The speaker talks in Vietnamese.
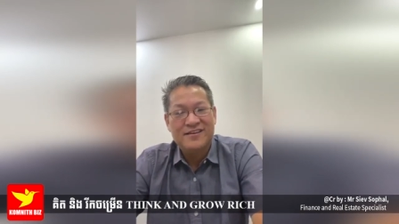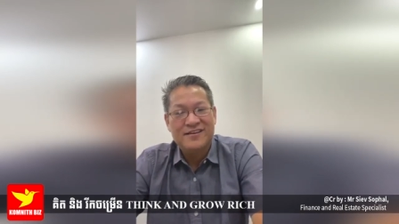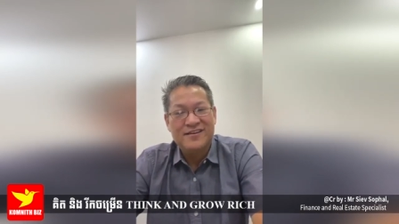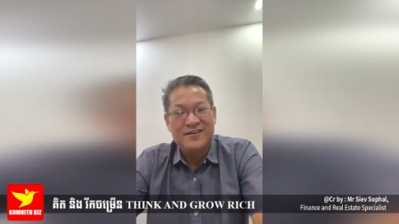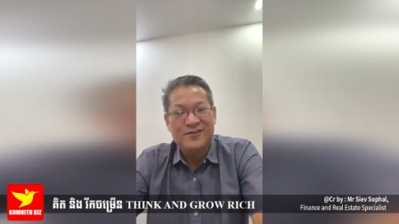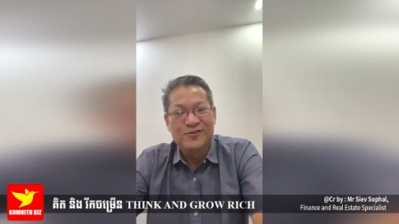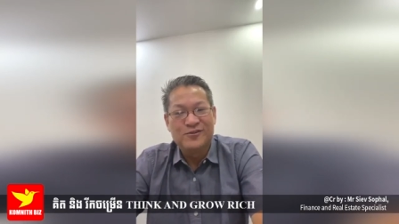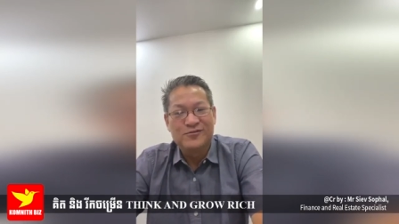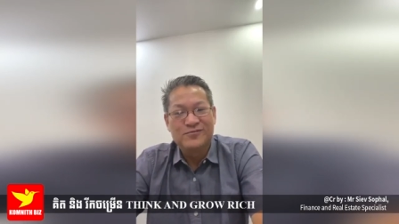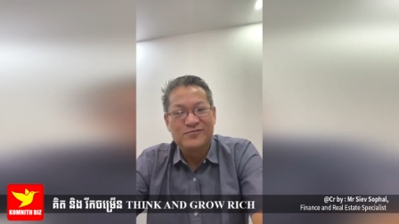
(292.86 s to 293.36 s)

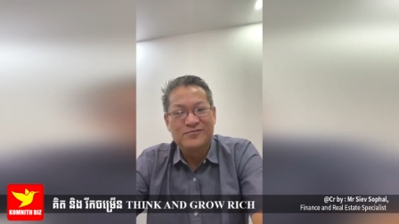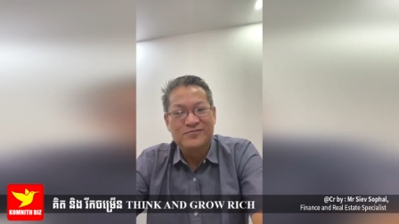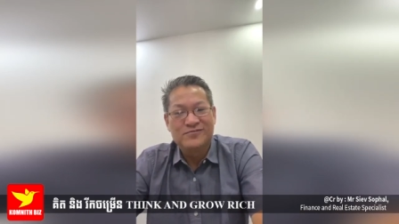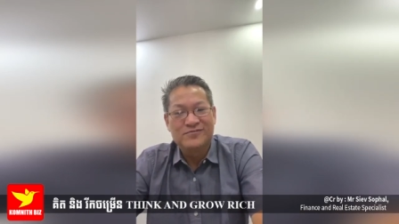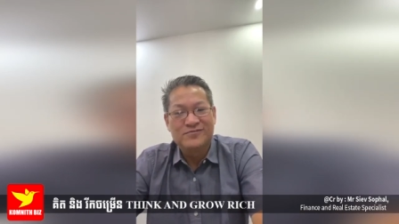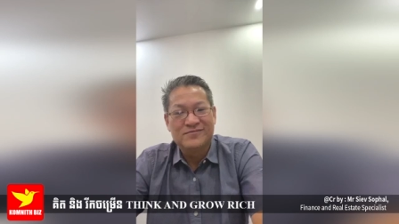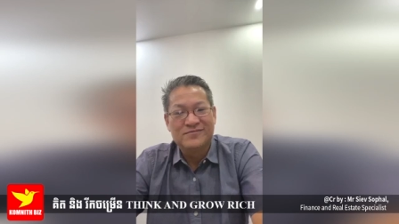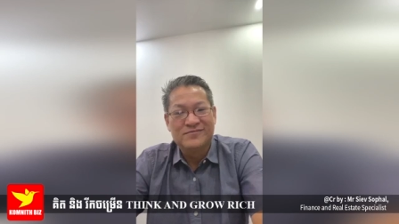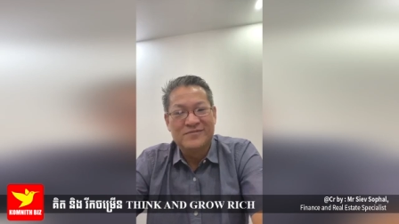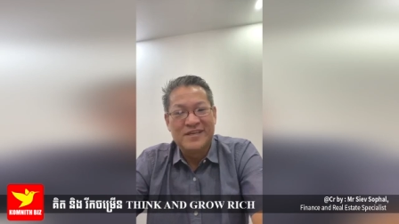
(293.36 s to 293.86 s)
đôi
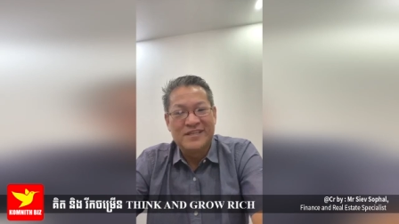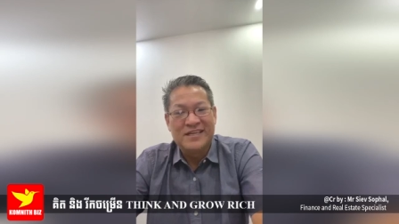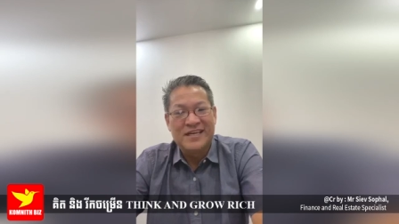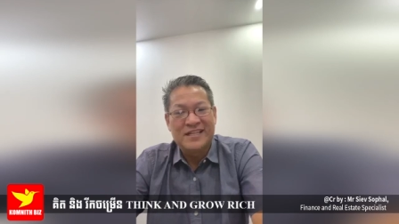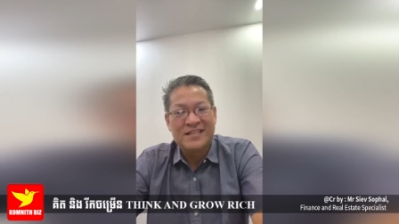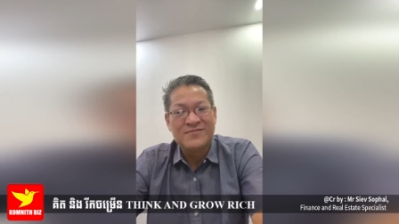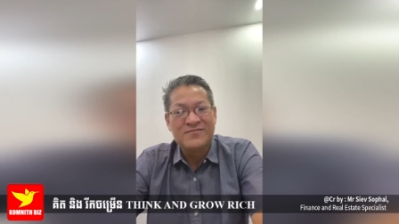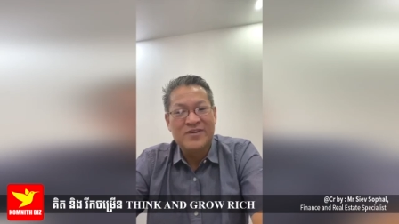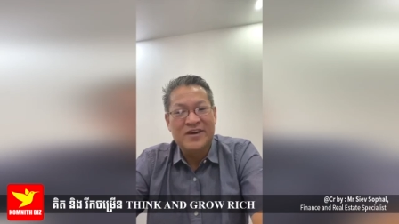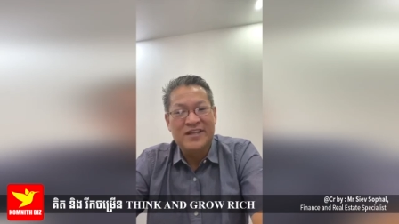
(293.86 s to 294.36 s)
mà dạ
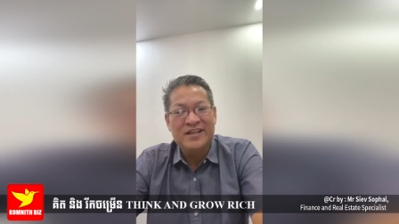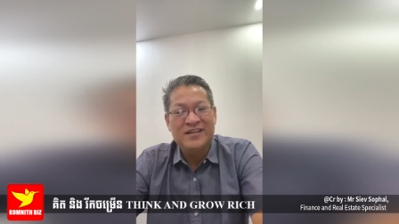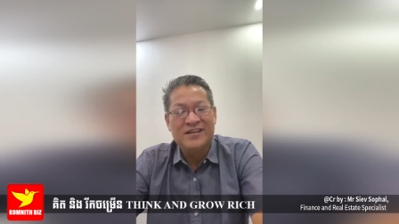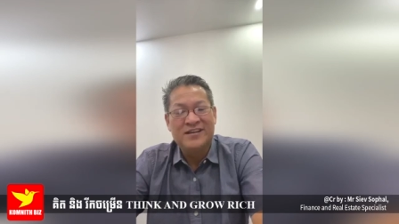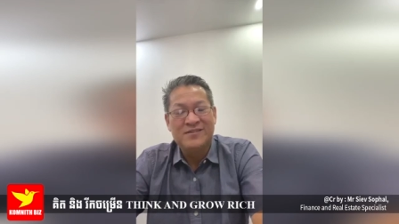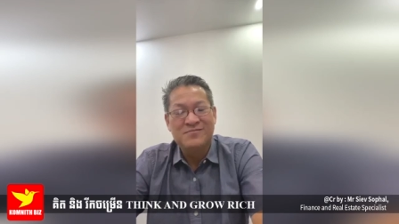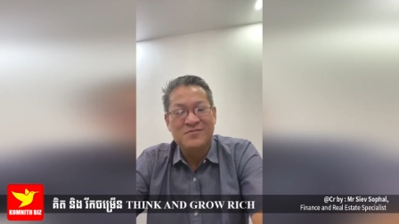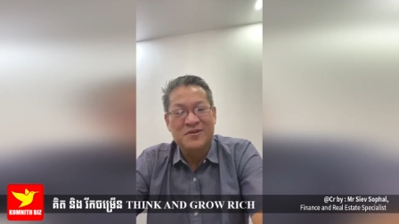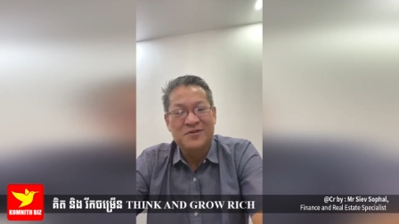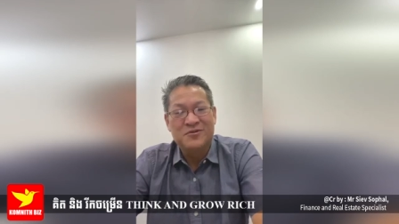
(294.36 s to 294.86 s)
thằng mấy đấy
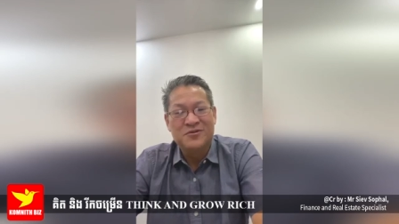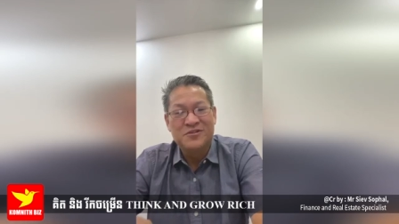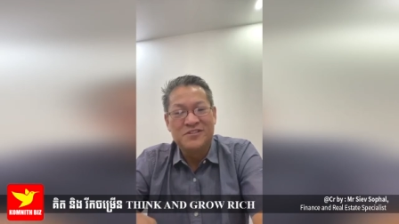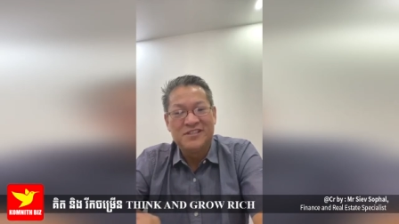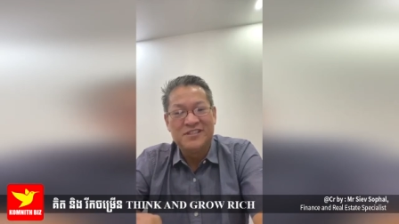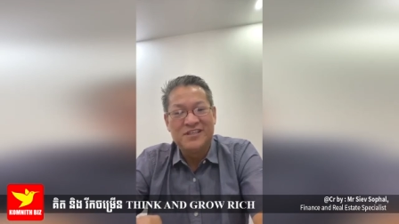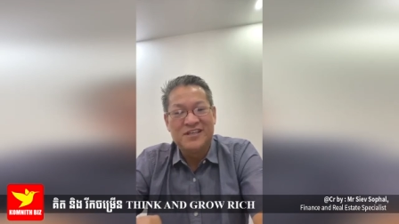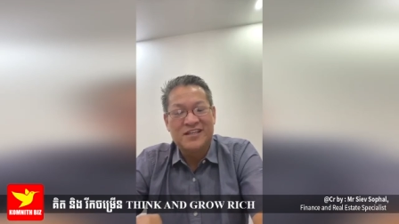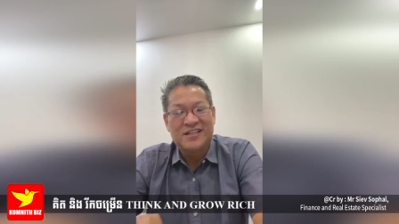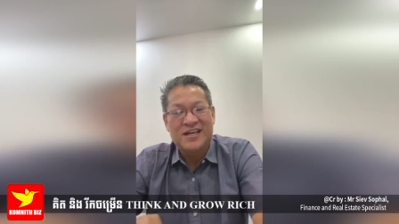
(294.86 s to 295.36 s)
khi bọn hồn
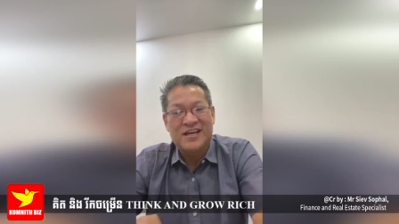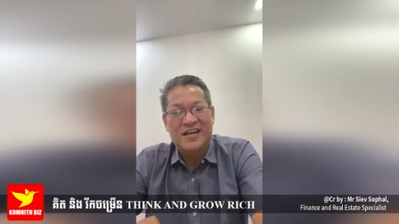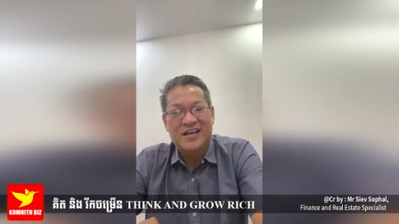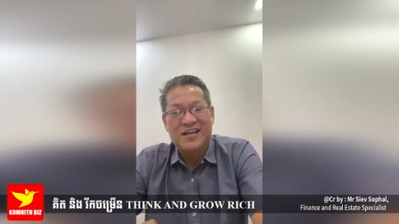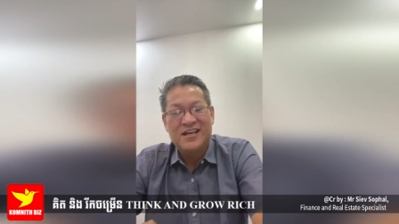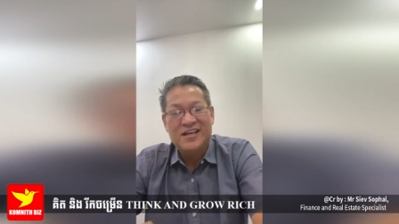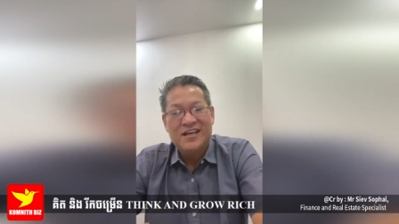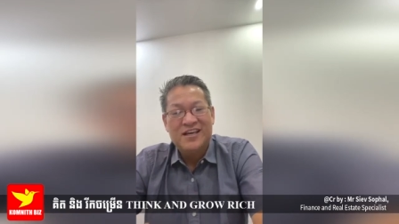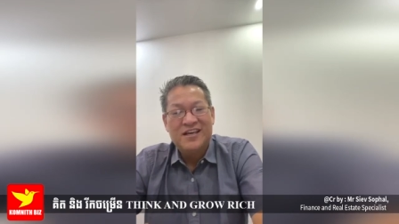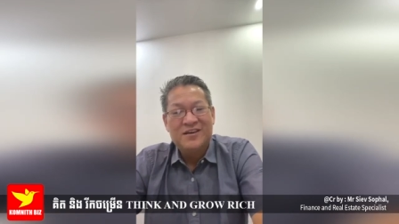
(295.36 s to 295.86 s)
chia ta
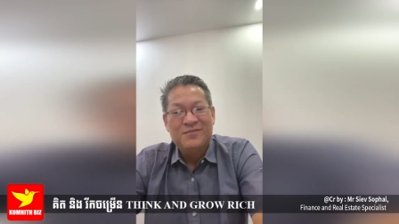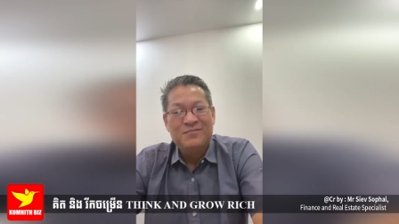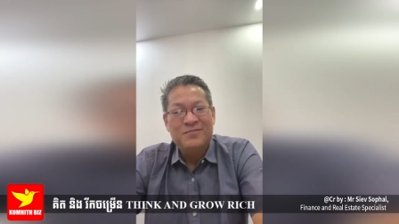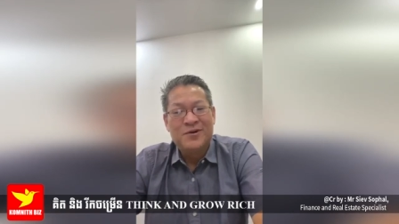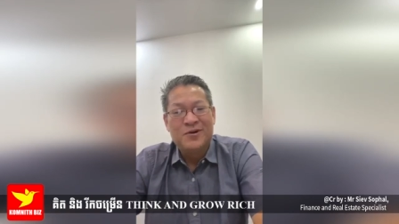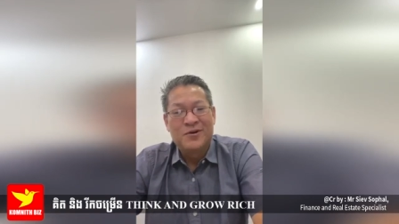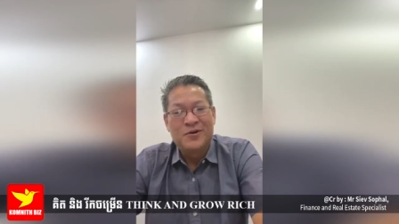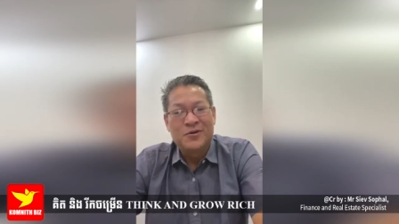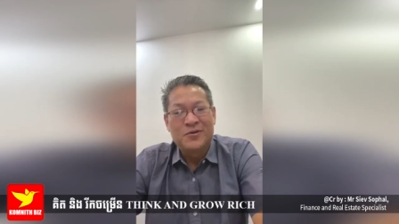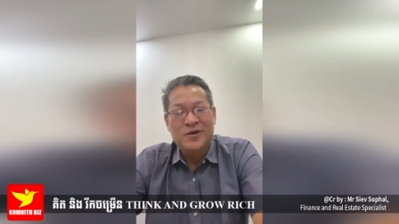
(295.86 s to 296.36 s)

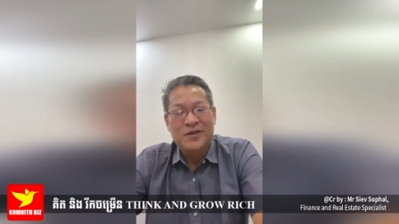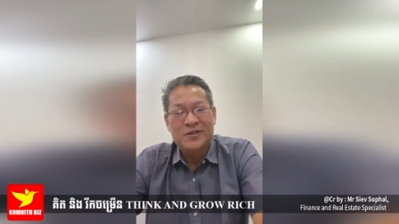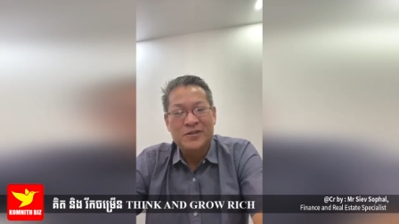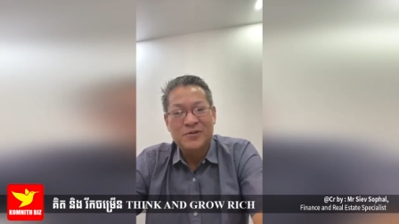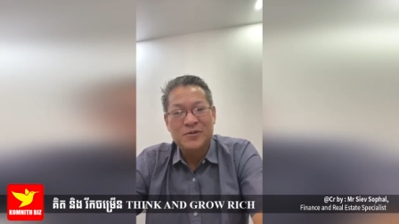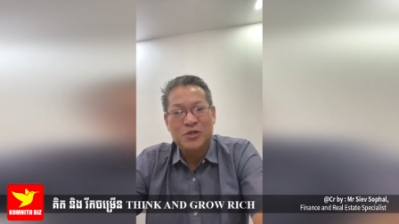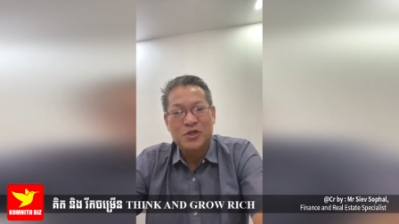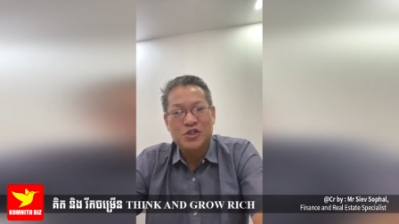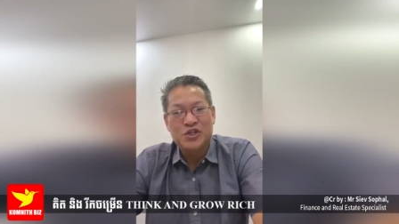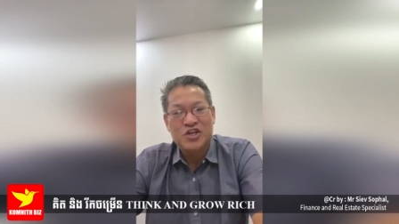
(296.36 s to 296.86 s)
phô ruồi
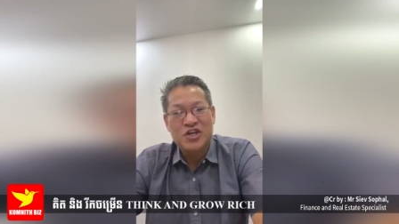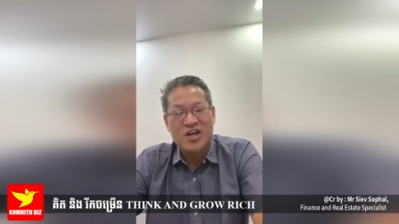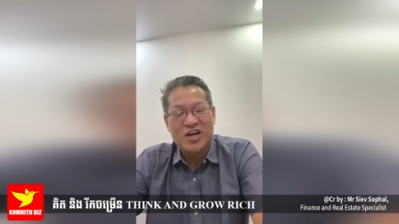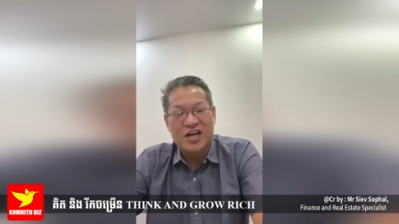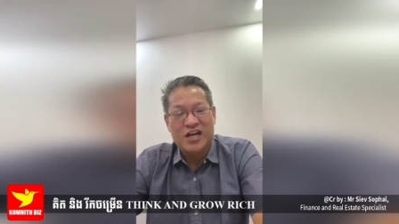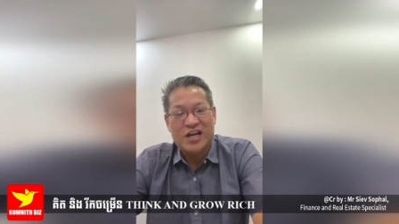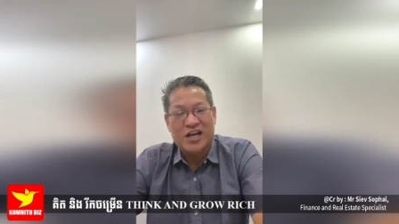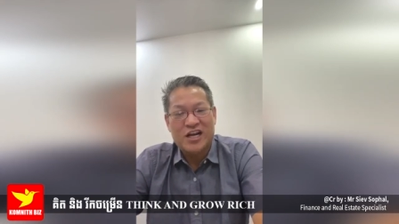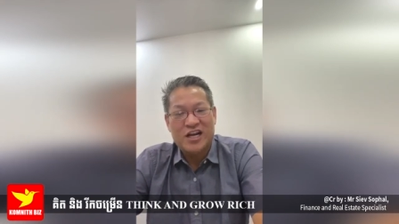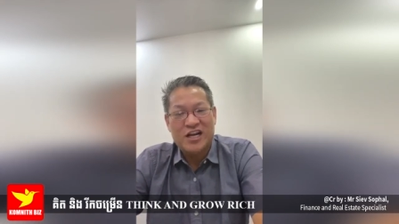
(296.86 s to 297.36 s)
tóc ai chừng
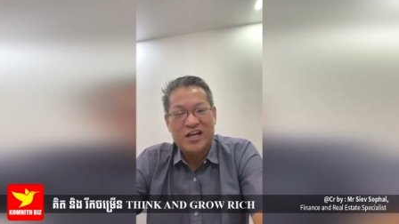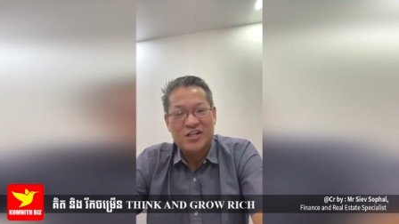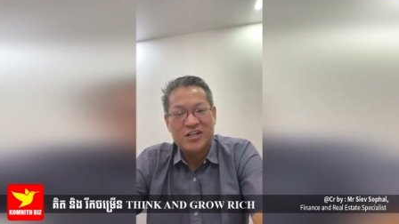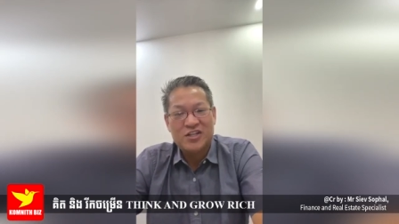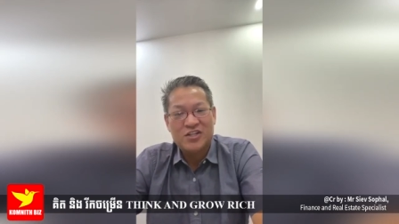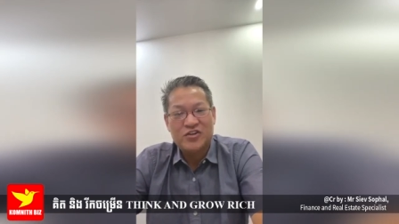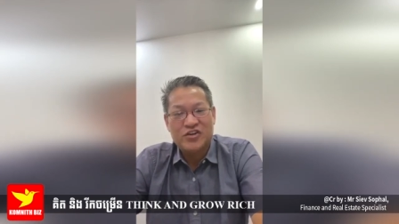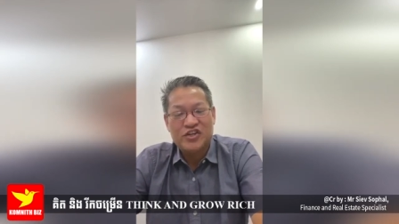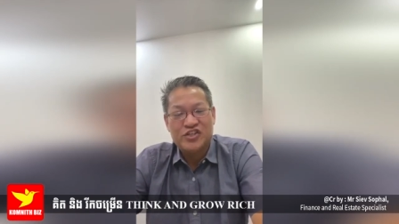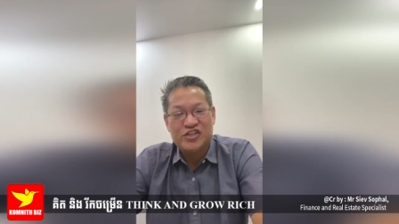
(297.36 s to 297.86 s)

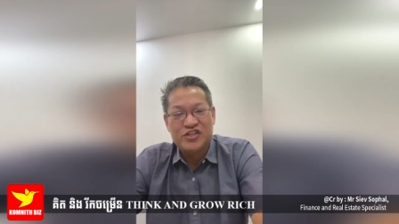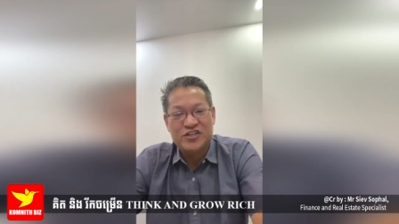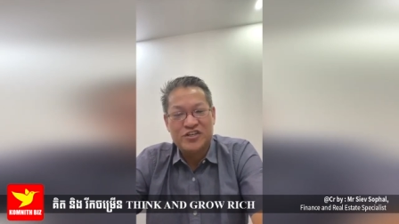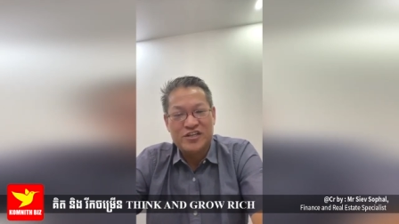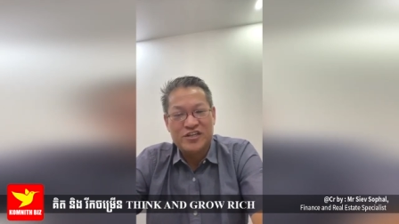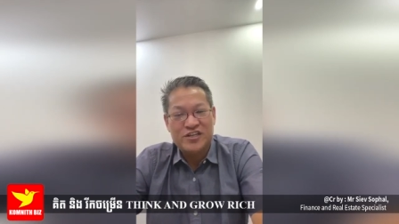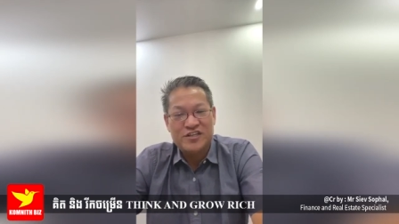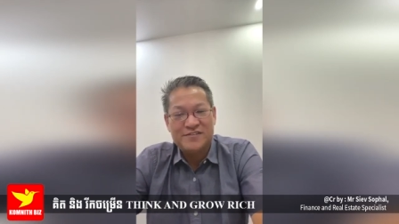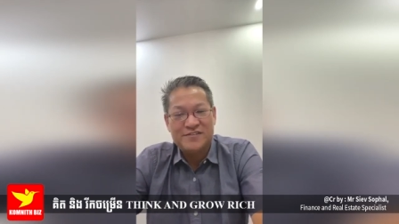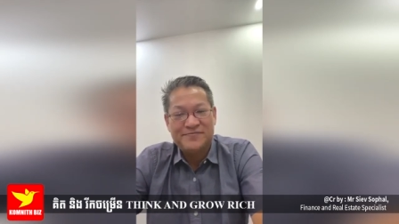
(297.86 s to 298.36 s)
ngờ